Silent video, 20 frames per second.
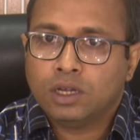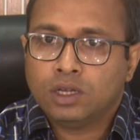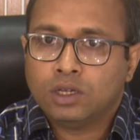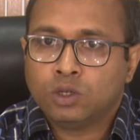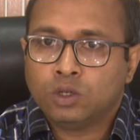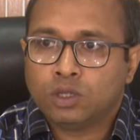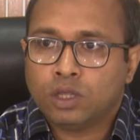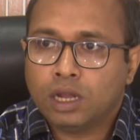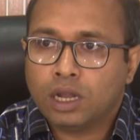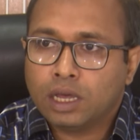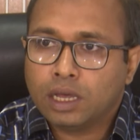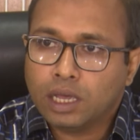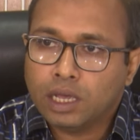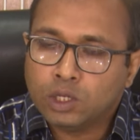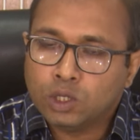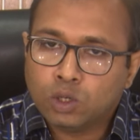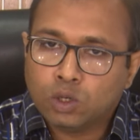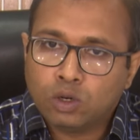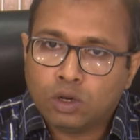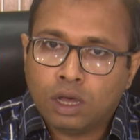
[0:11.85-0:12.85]
সুতরাং এই
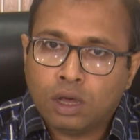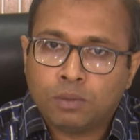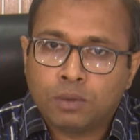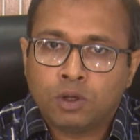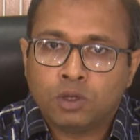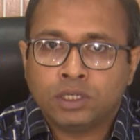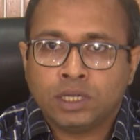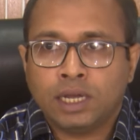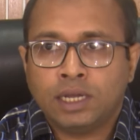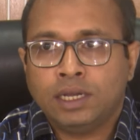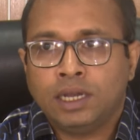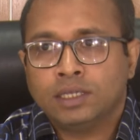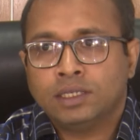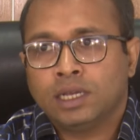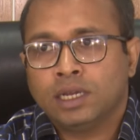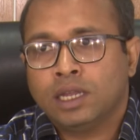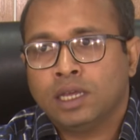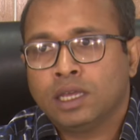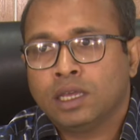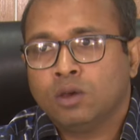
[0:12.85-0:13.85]
জন্য আমরা ওই চারটা
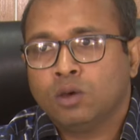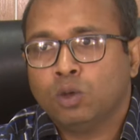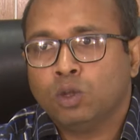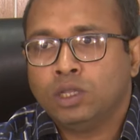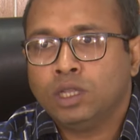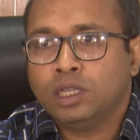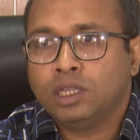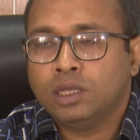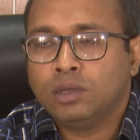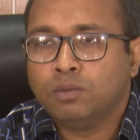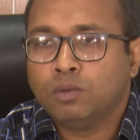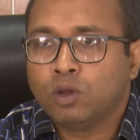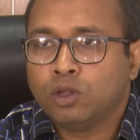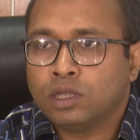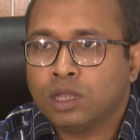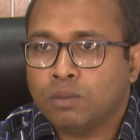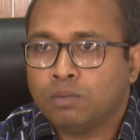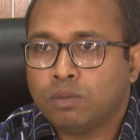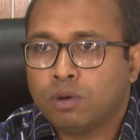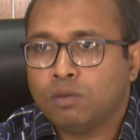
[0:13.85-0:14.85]
জেলাকে অতি তীব্র
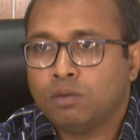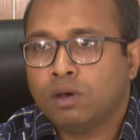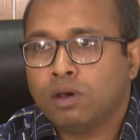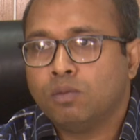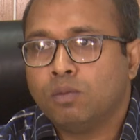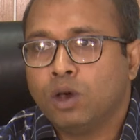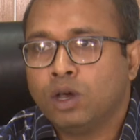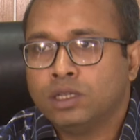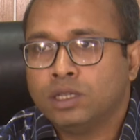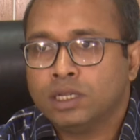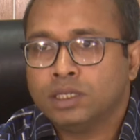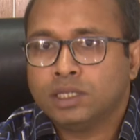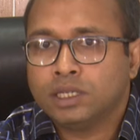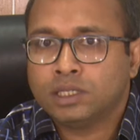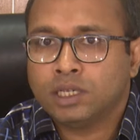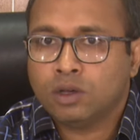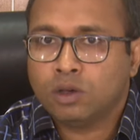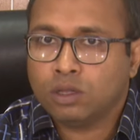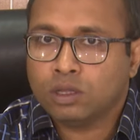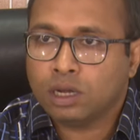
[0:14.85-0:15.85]
তাপপ্রবাহ বয়ে যাচ্ছে
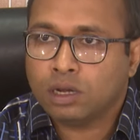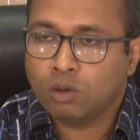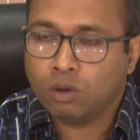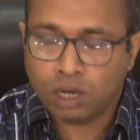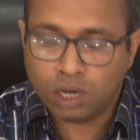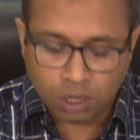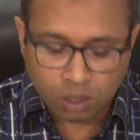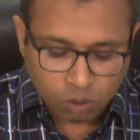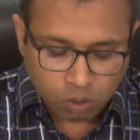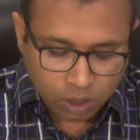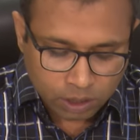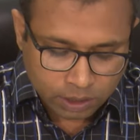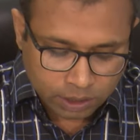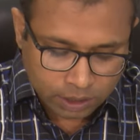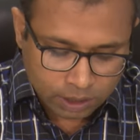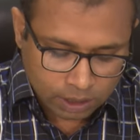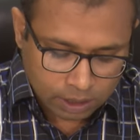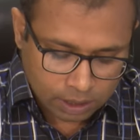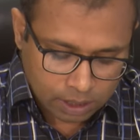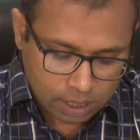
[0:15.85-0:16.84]
সেই কথাটা উল্লেখ করেছি
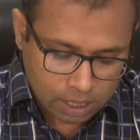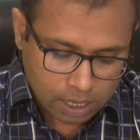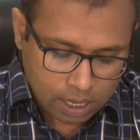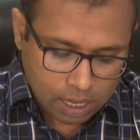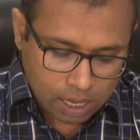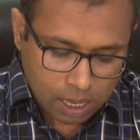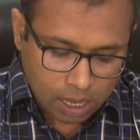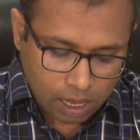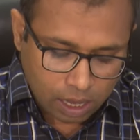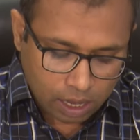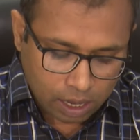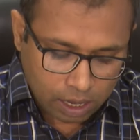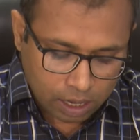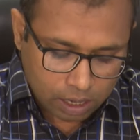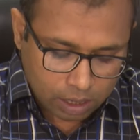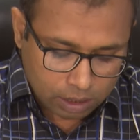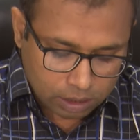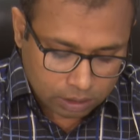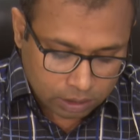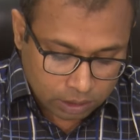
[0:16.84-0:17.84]

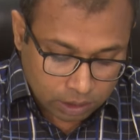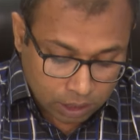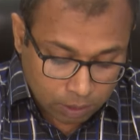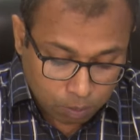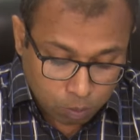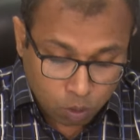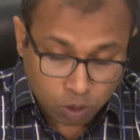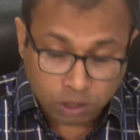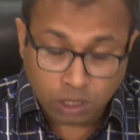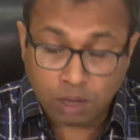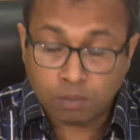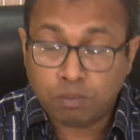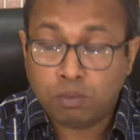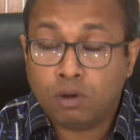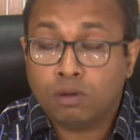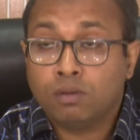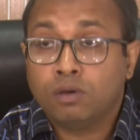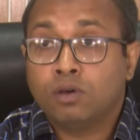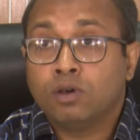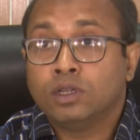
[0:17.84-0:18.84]
আর তীব্র
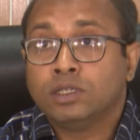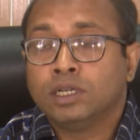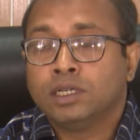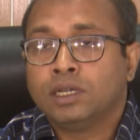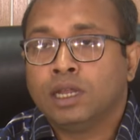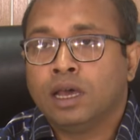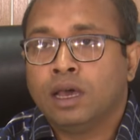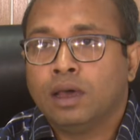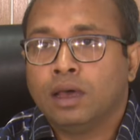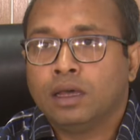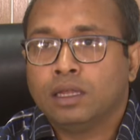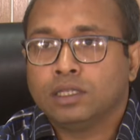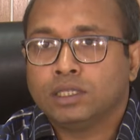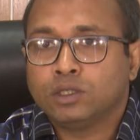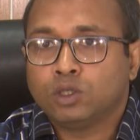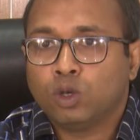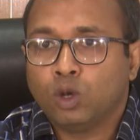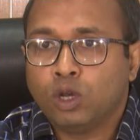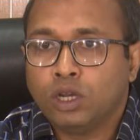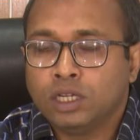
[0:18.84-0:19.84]
তাপপ্রবাহ যেটা
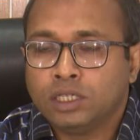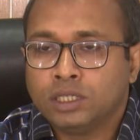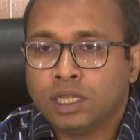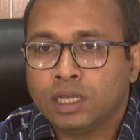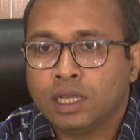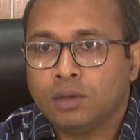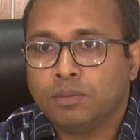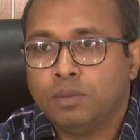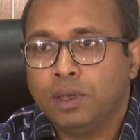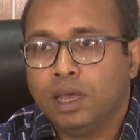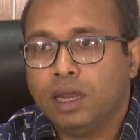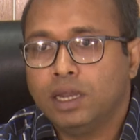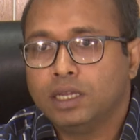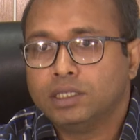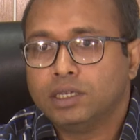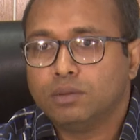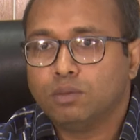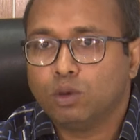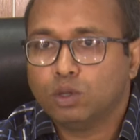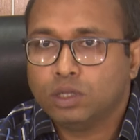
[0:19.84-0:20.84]
চল্লিশ থেকে
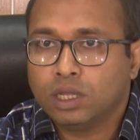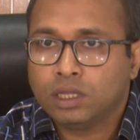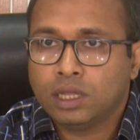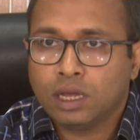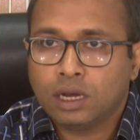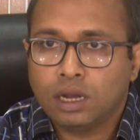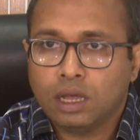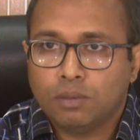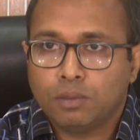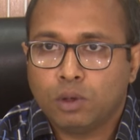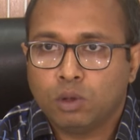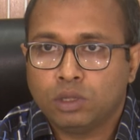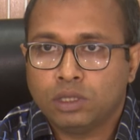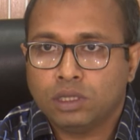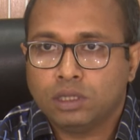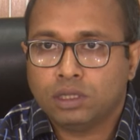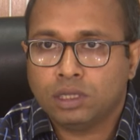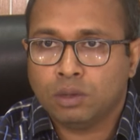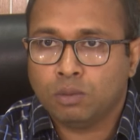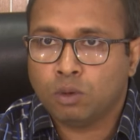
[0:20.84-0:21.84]
বিয়াল্লিশের মধ্যে থাকলে আমরা
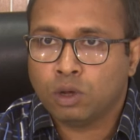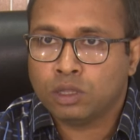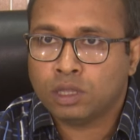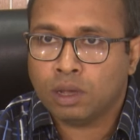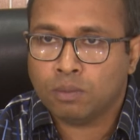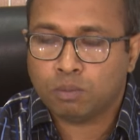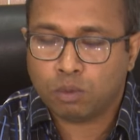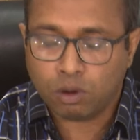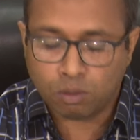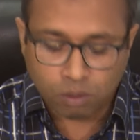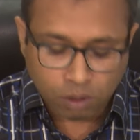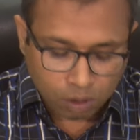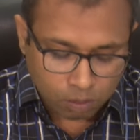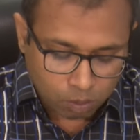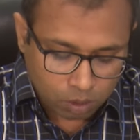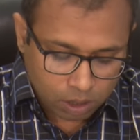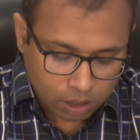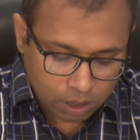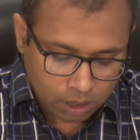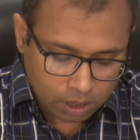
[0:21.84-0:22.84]
অতি তীব্র তাপপ্রবাহ
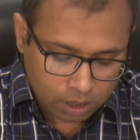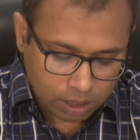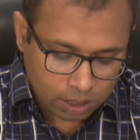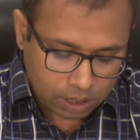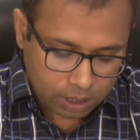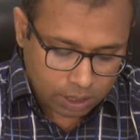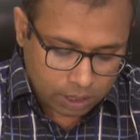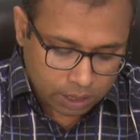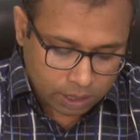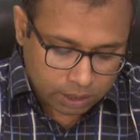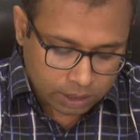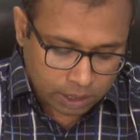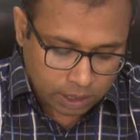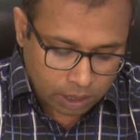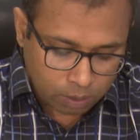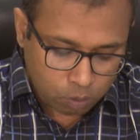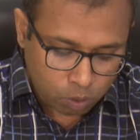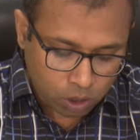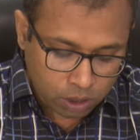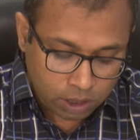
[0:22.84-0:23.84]
বলি
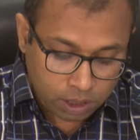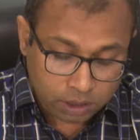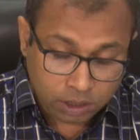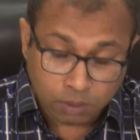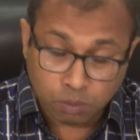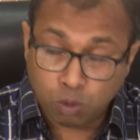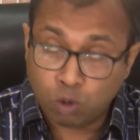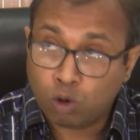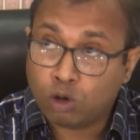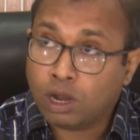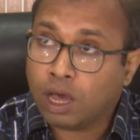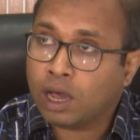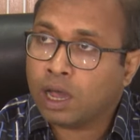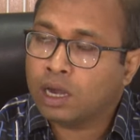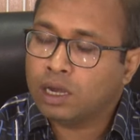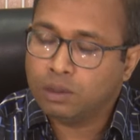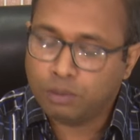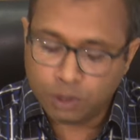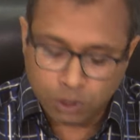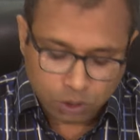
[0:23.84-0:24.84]
সেটা বয়ে যাচ্ছে পুরো ঢাকা
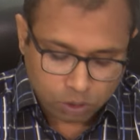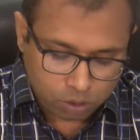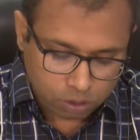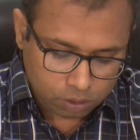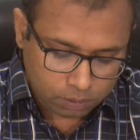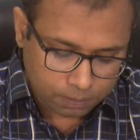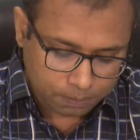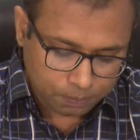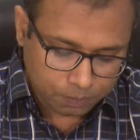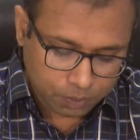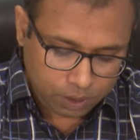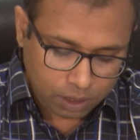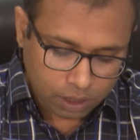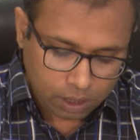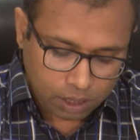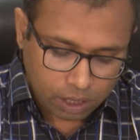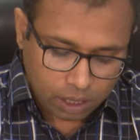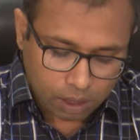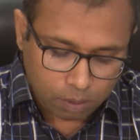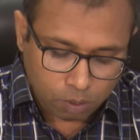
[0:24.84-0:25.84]
ডিভিশন
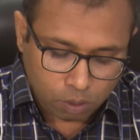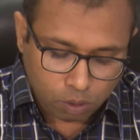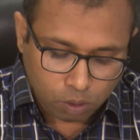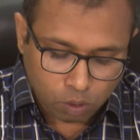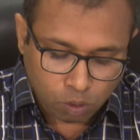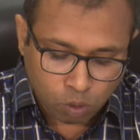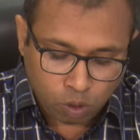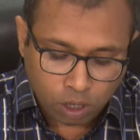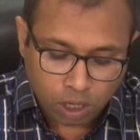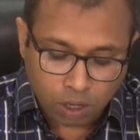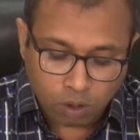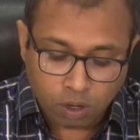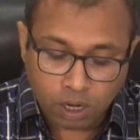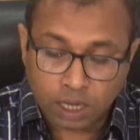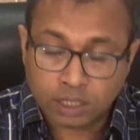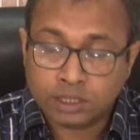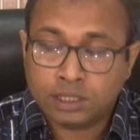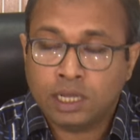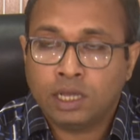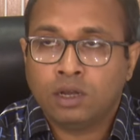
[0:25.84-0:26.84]
এবং খুলনা ও
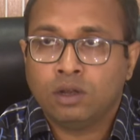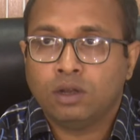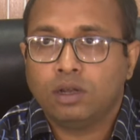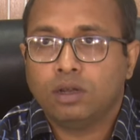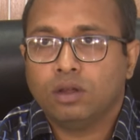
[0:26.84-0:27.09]
রাজশাহীর